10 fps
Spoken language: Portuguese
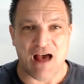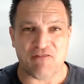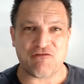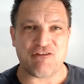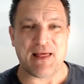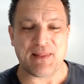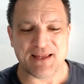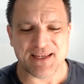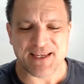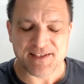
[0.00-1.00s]
a
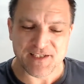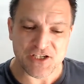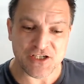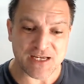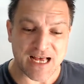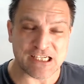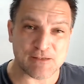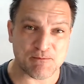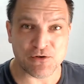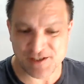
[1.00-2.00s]
fala exige a
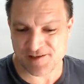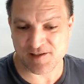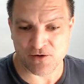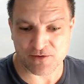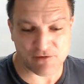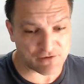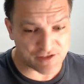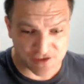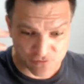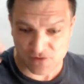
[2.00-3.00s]
exposição, né?
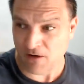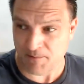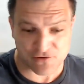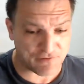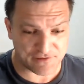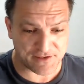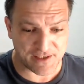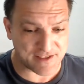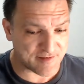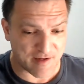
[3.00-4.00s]
Você escutar uma pessoa falando
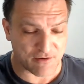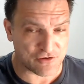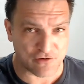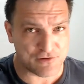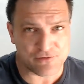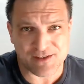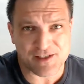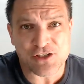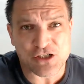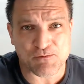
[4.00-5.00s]
inglês, treinar o seu ouvido, não
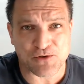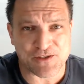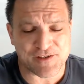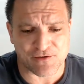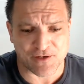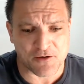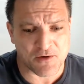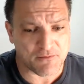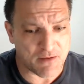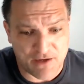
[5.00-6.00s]
exige exposição
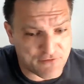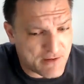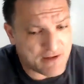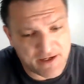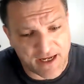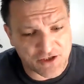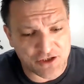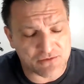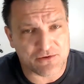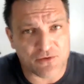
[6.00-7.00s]
nenhuma. Vai ficar
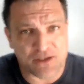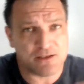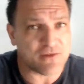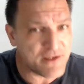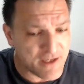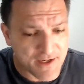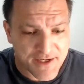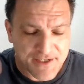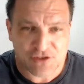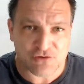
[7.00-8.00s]
quietinho no teu canto ali,
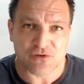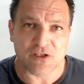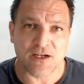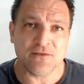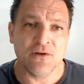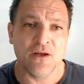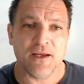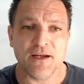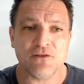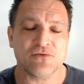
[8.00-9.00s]
escutando,
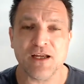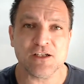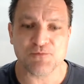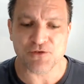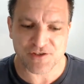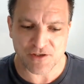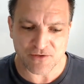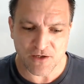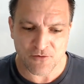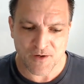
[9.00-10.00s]
e não tem exposição
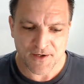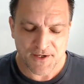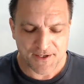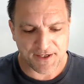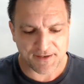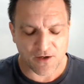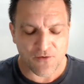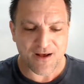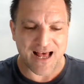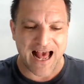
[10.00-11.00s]
nenhuma.
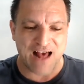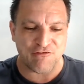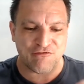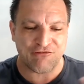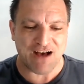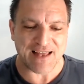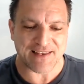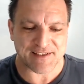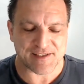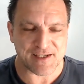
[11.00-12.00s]
Então, a
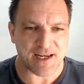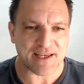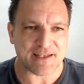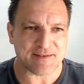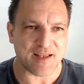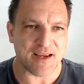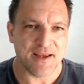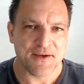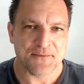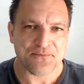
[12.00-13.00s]
fala em si, ela
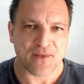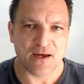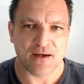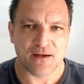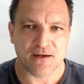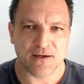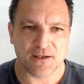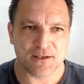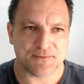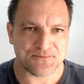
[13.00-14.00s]
tem
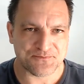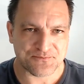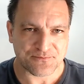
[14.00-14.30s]
uh,